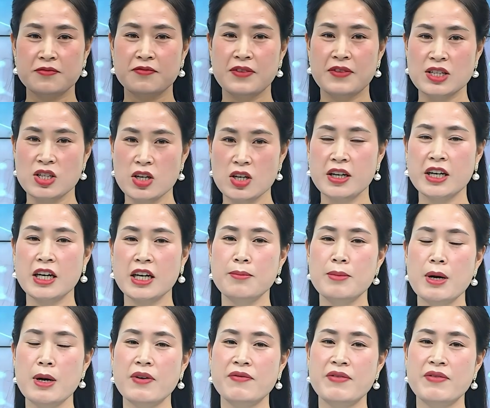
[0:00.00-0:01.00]
Và trước khi
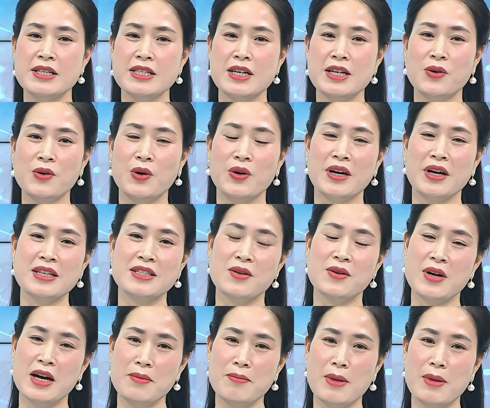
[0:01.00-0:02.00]
bước vào phần trao đổi, ngay sau
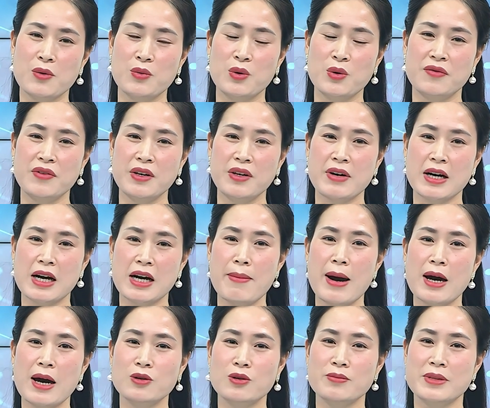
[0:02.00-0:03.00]
đây mời quý vị và các
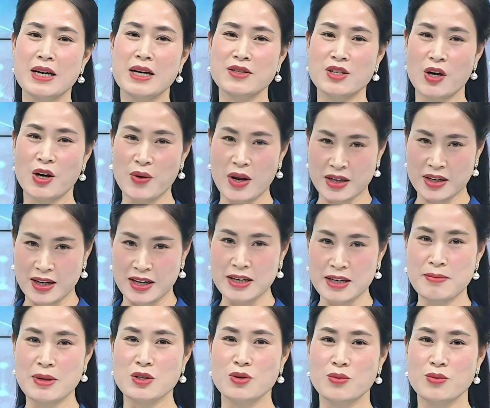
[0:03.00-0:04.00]
bạn cùng theo dõi đoạn clip
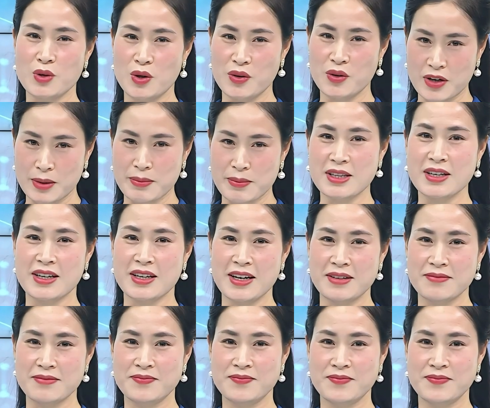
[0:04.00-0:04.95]
mà chúng tôi vừa mới thực hiện.